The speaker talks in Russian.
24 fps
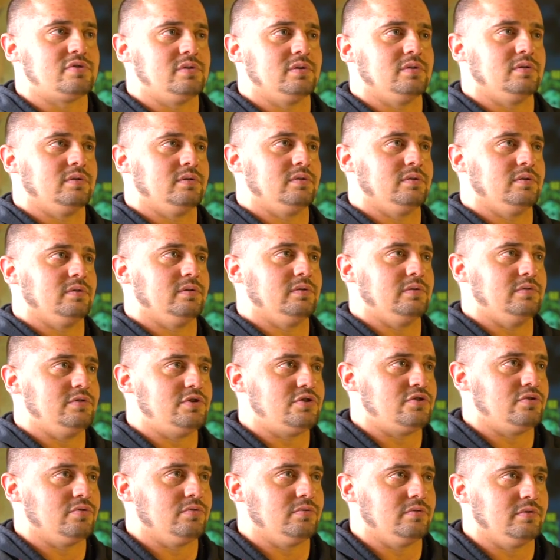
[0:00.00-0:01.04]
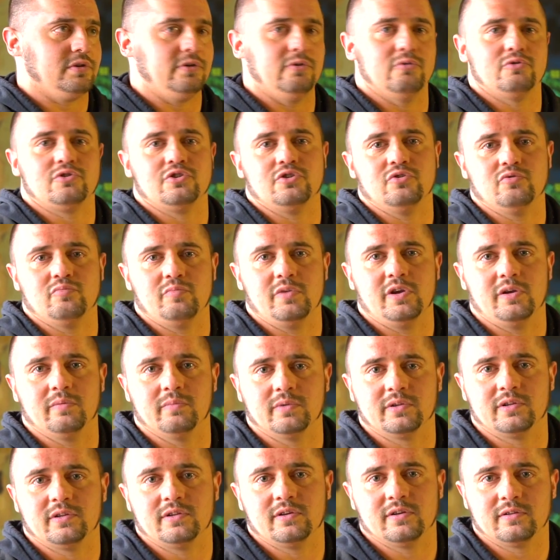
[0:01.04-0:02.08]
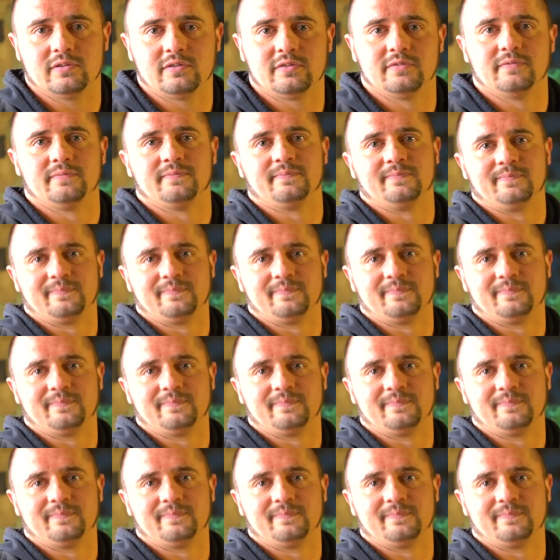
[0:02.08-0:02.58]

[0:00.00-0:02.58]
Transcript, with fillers: что еще не очень умеем это делать.